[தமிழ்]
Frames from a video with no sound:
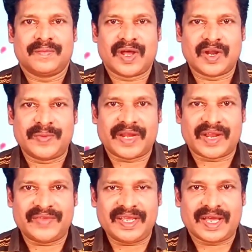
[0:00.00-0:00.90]

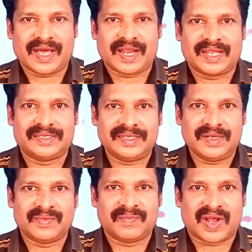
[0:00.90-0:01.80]
மறுபிறவி அல்லது
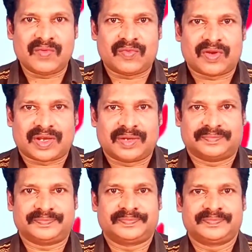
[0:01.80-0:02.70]
மறு உலகம்